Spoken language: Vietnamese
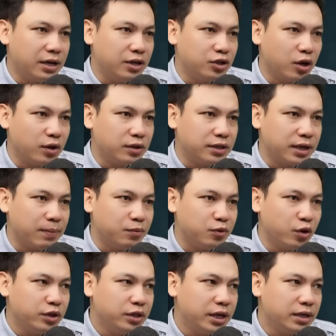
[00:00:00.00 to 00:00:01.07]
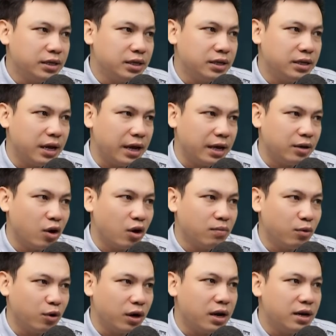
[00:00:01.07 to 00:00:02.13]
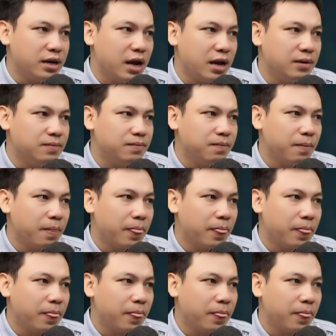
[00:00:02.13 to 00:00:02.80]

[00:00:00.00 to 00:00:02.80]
Thịnh trước nay chẳng bao giờ nghỉ làm buổi nào.